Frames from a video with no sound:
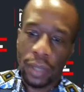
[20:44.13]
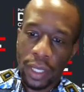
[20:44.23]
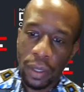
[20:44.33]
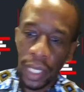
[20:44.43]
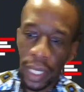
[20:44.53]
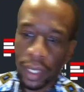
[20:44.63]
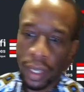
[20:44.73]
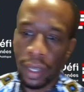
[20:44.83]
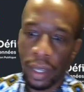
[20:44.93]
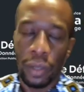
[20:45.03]
des données,
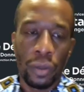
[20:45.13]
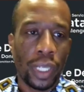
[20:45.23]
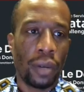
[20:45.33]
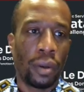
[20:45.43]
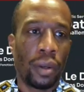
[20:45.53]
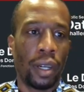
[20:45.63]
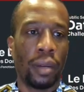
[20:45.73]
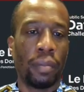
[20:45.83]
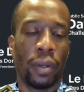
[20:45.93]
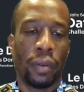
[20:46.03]
nous allons
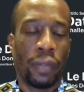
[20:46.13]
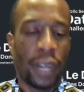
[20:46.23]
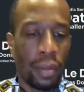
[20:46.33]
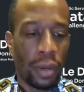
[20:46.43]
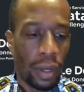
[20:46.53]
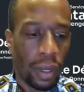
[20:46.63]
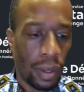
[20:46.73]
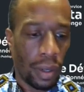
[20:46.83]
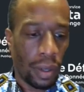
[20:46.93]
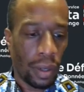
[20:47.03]
vraiment
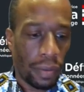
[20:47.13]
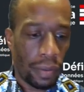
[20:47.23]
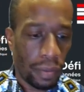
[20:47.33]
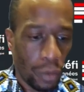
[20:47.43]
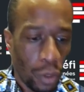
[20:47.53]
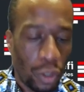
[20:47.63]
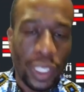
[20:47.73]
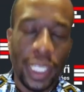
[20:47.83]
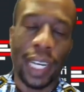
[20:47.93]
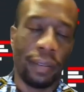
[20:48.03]
euh, utiliser
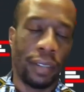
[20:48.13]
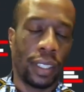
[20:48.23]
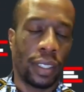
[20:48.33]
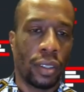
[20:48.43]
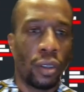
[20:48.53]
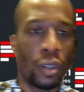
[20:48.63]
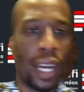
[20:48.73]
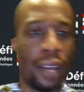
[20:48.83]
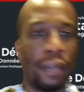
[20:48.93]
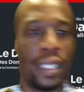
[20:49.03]
Hyphus. Donc
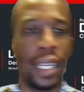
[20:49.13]
Hyphus,